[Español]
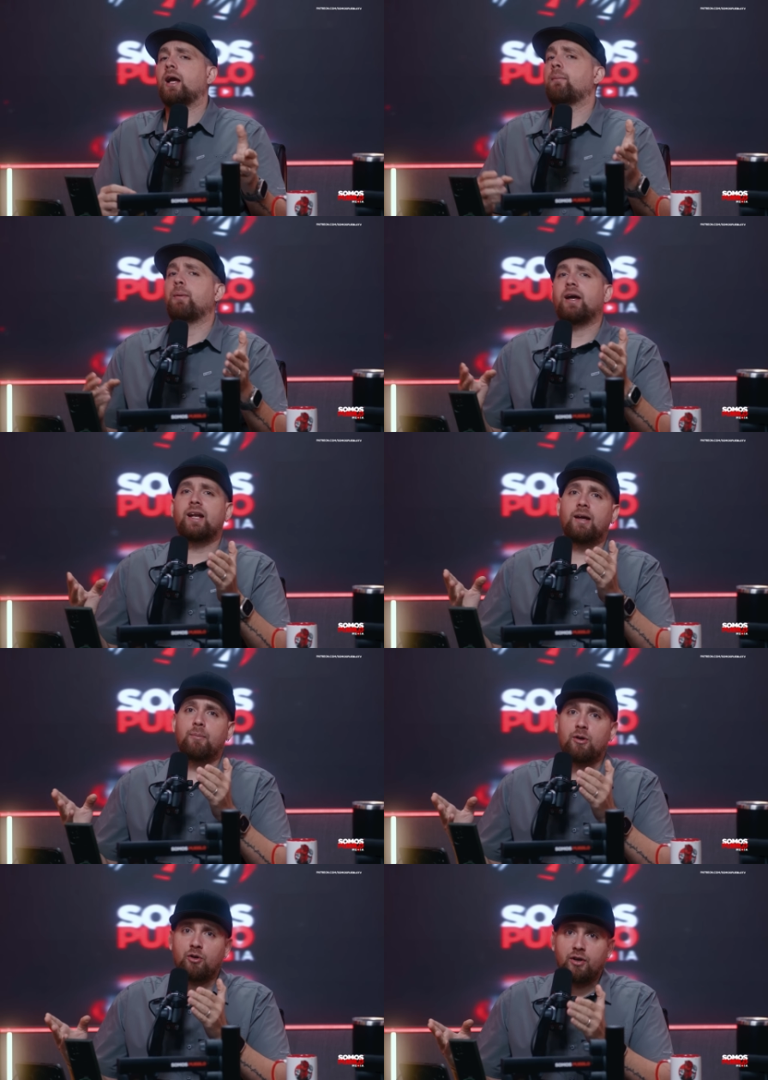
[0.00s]
El PRM
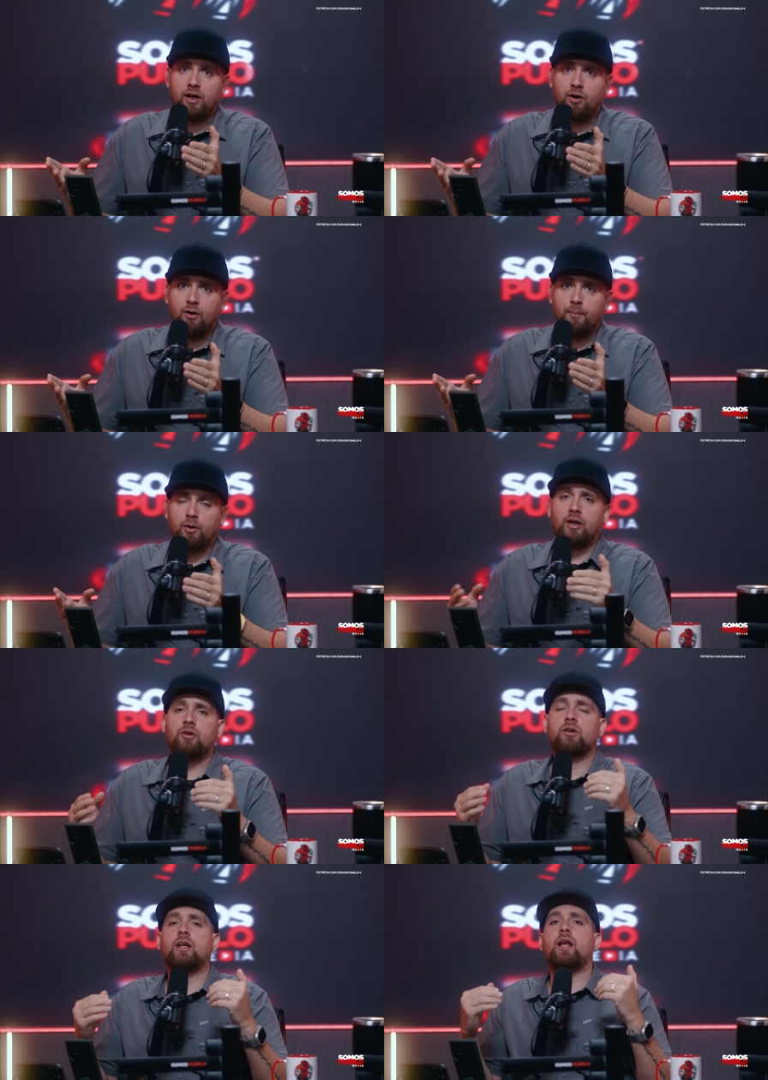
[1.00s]
no llegó porque
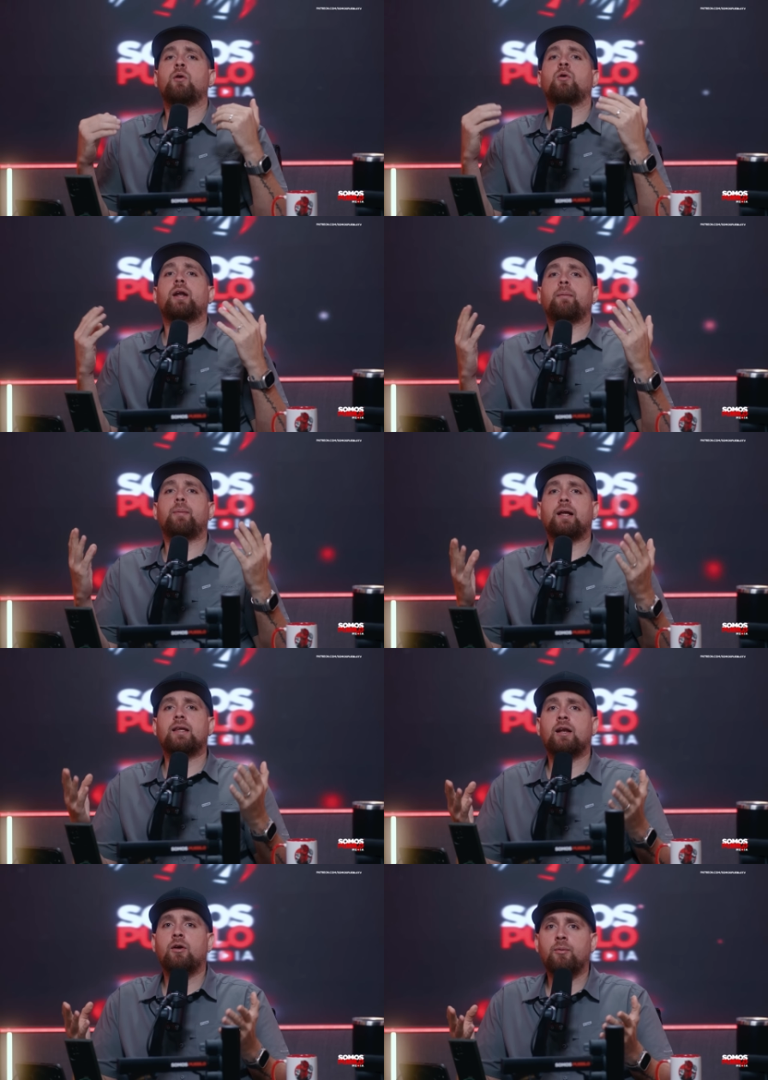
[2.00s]
ellos tenían un gran plan
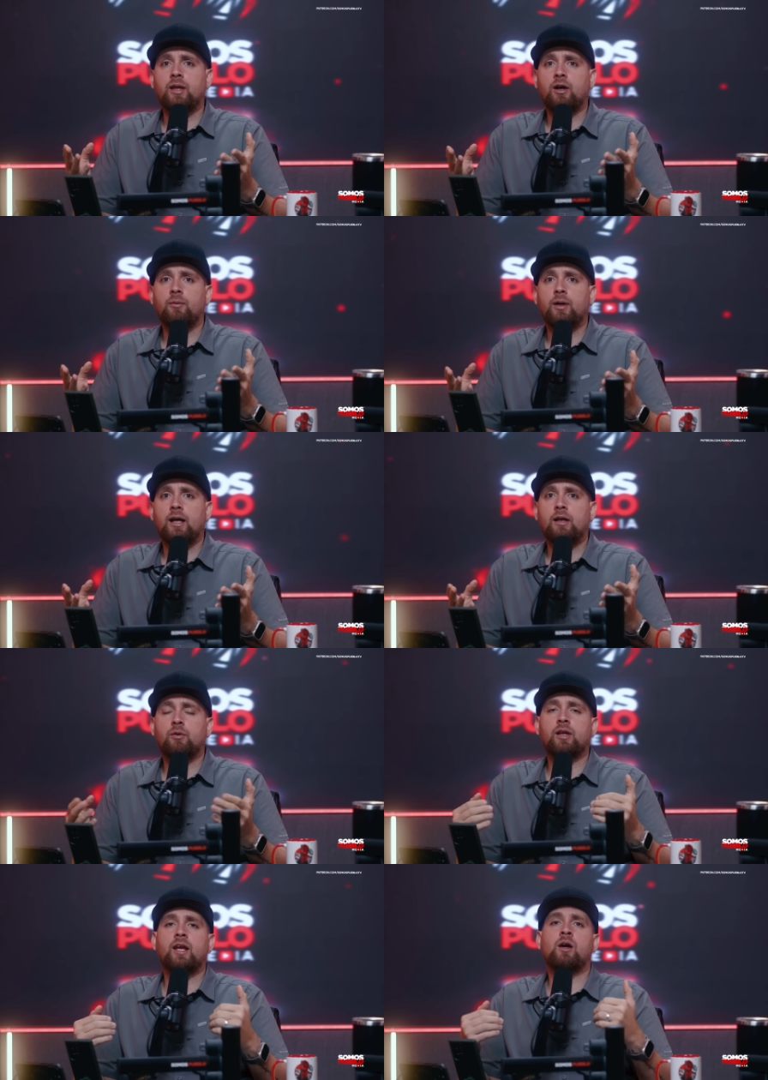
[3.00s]
del de
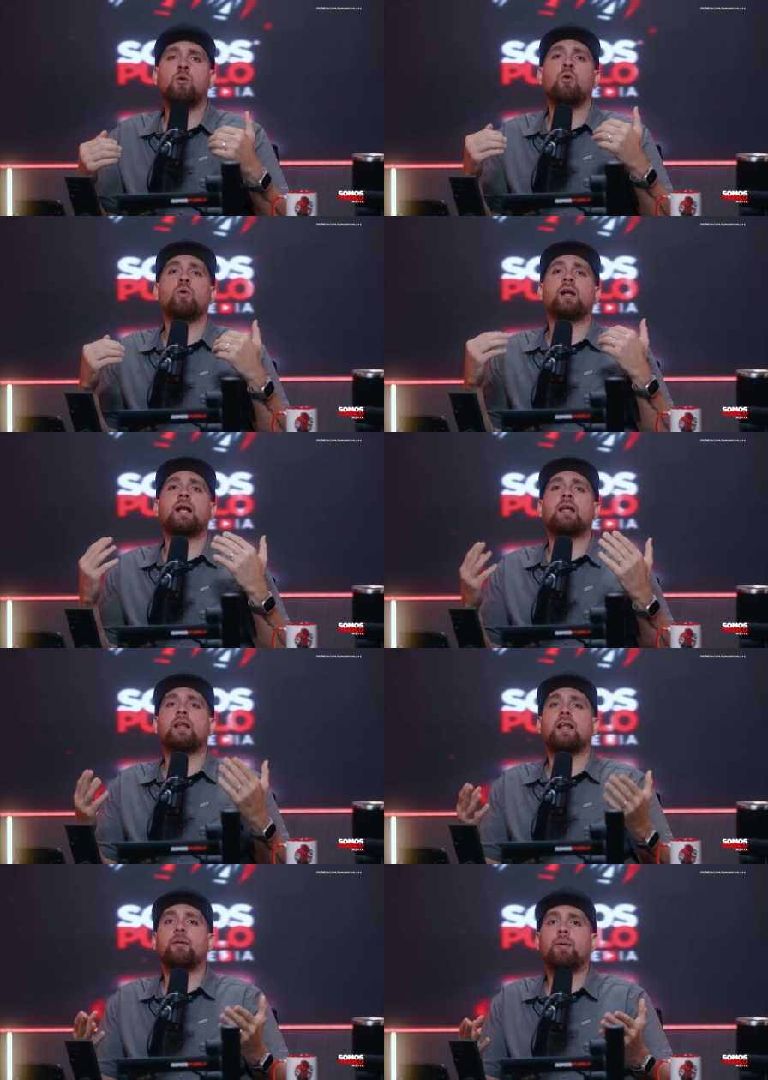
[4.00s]
gobierno y tenían un, gran
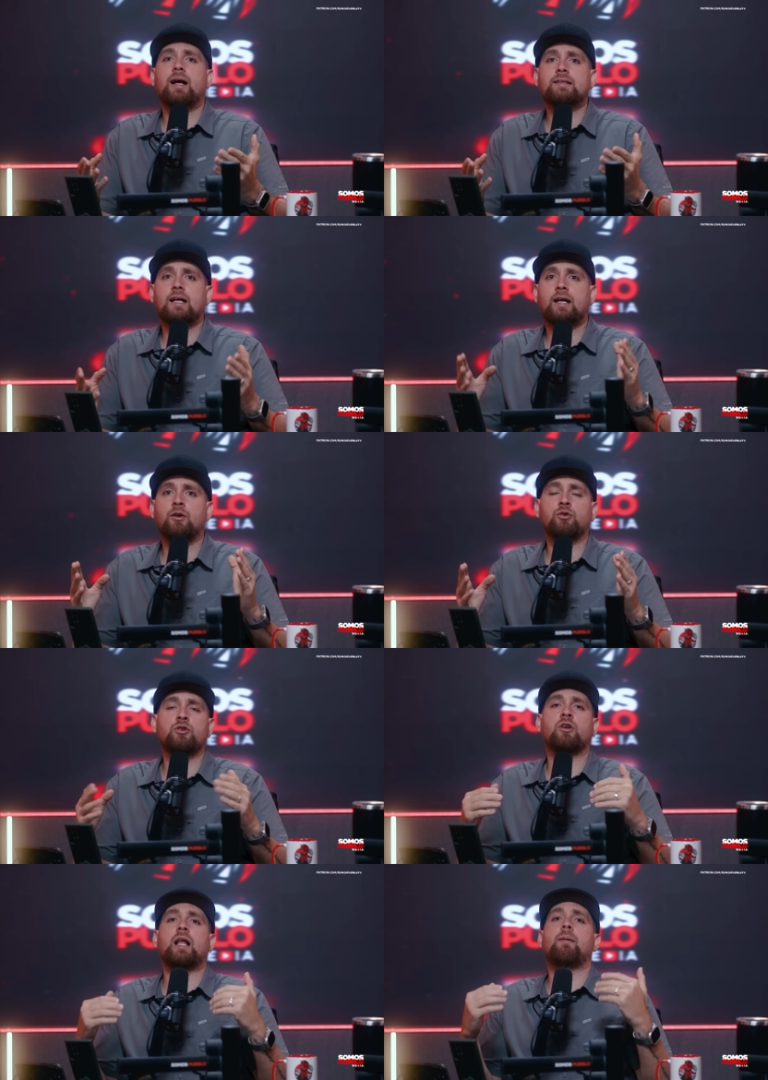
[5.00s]
líder de masa que
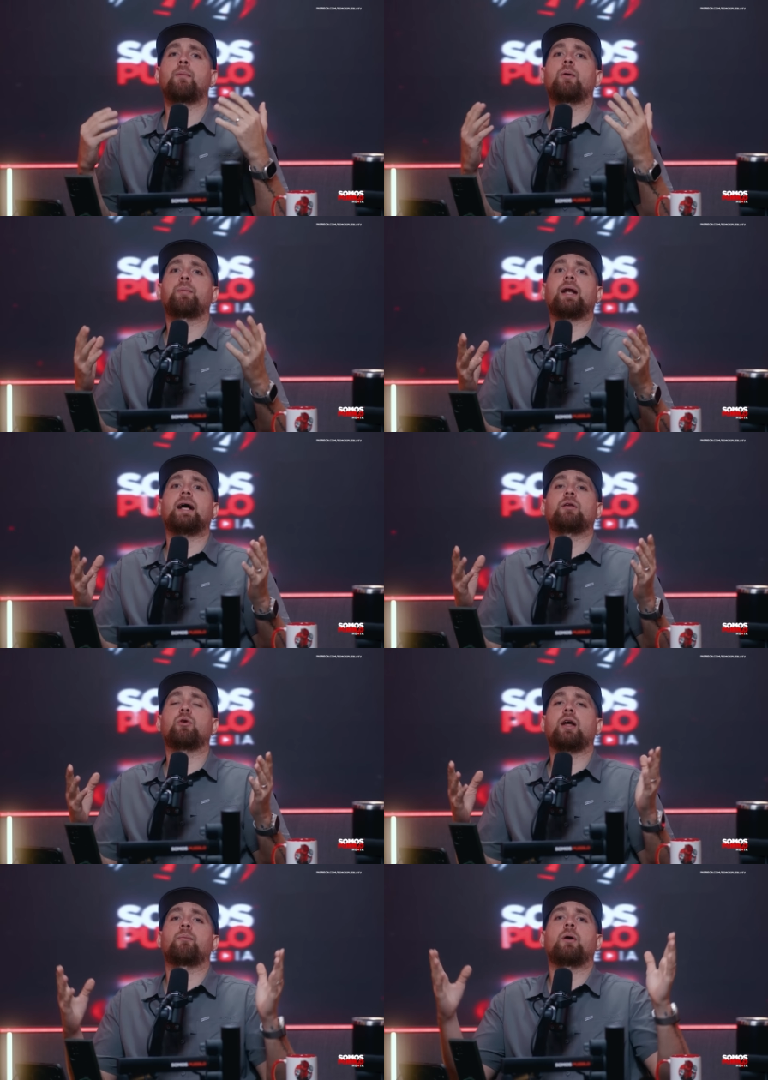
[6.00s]
nosotros estábamos esperando
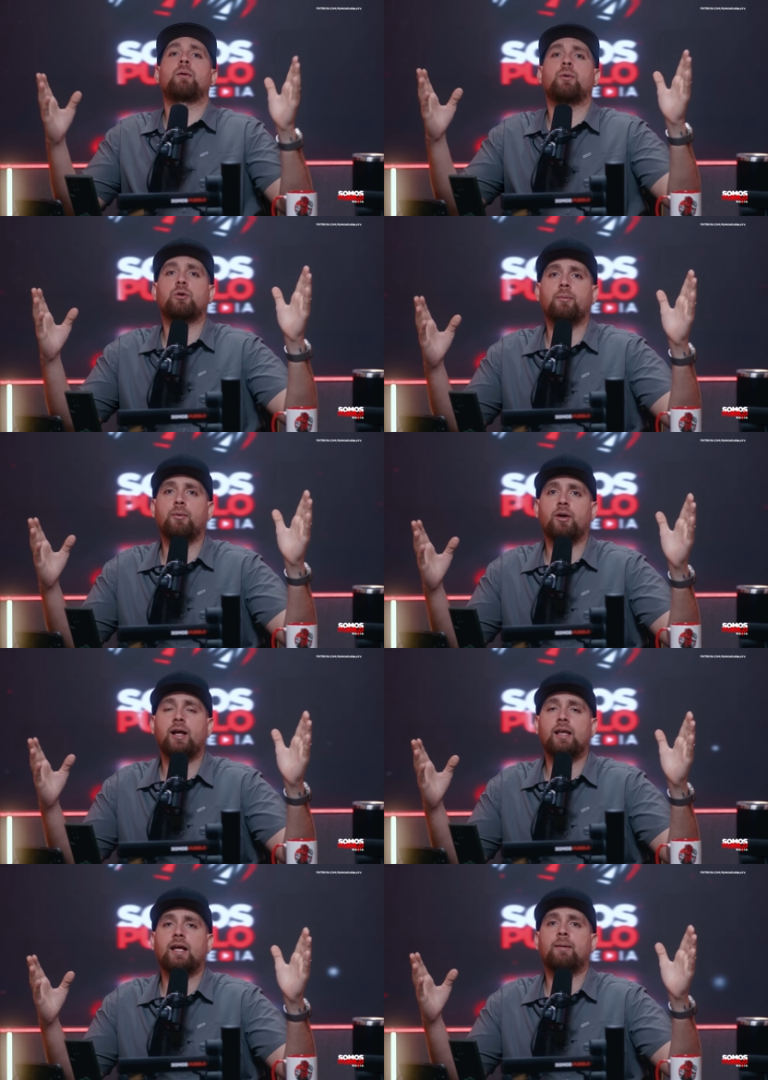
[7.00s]
y que el pueblo votó por
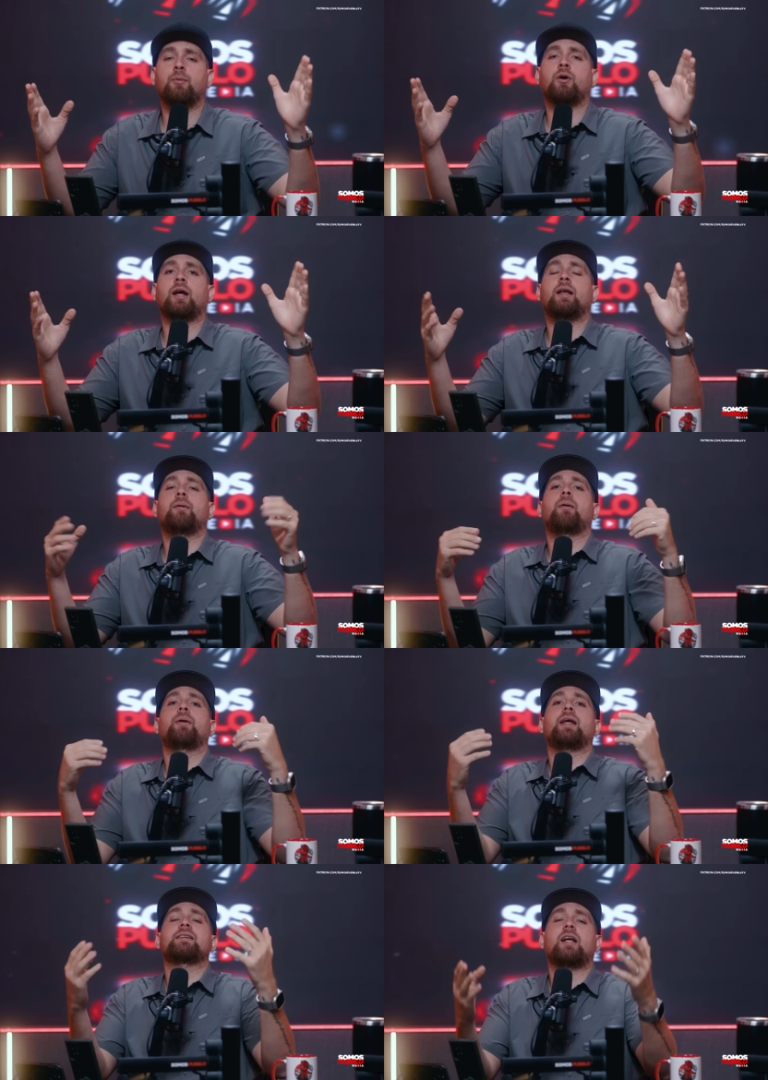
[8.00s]
él y que porque él iba a
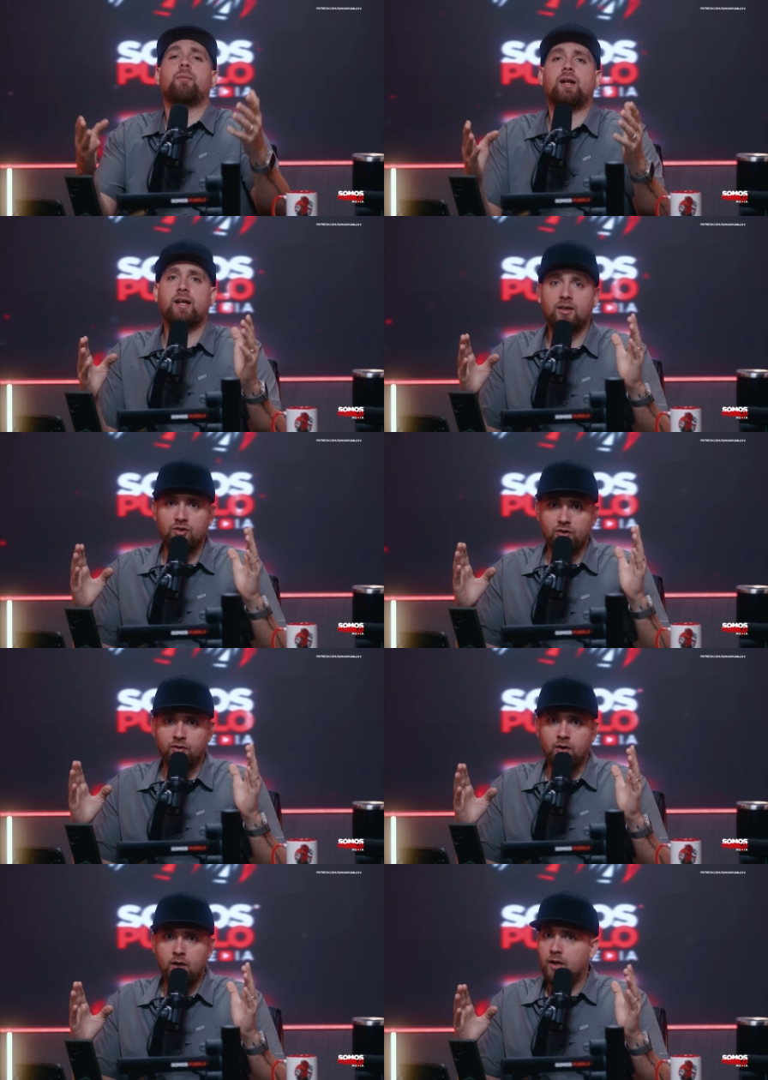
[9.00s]
venir a salvar la nación.
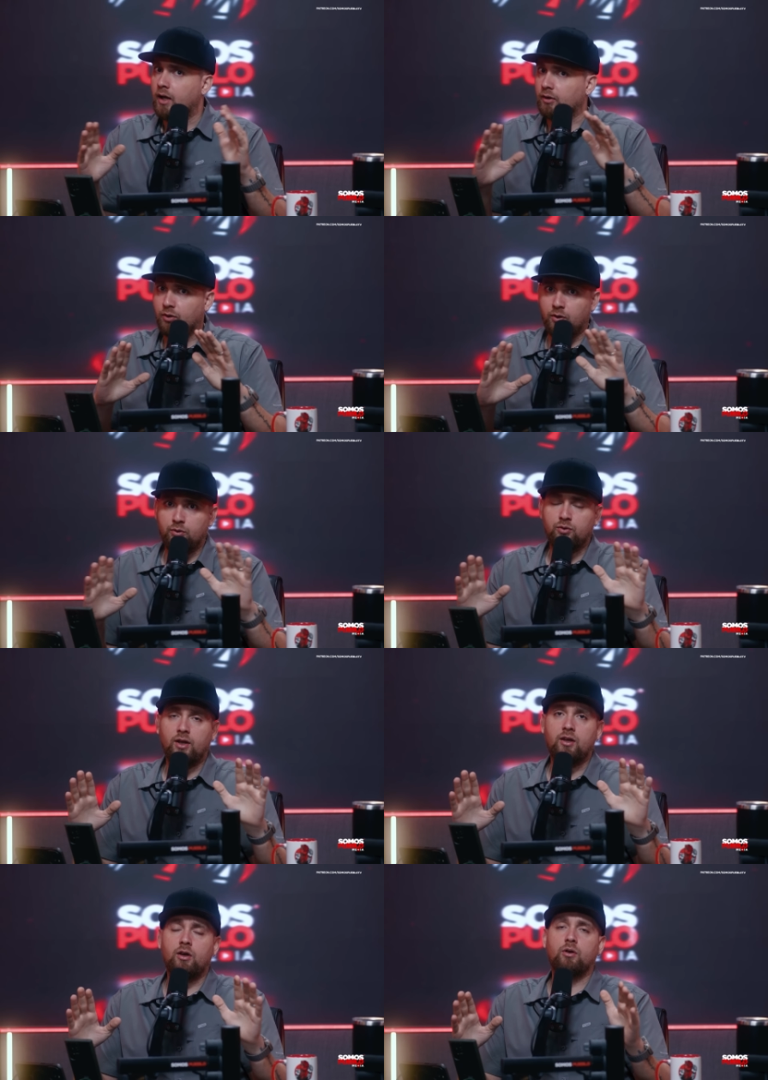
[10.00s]
Eso no sucedió.